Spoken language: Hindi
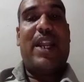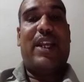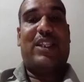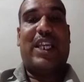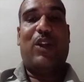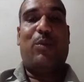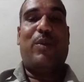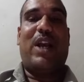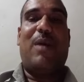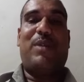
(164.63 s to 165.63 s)
कार्यकर्ता के रूप
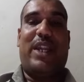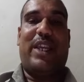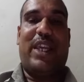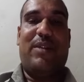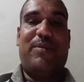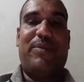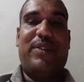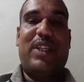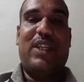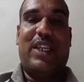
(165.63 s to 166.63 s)
में काम करेंगे
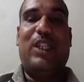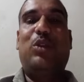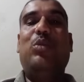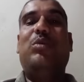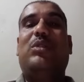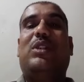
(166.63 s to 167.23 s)
किंतु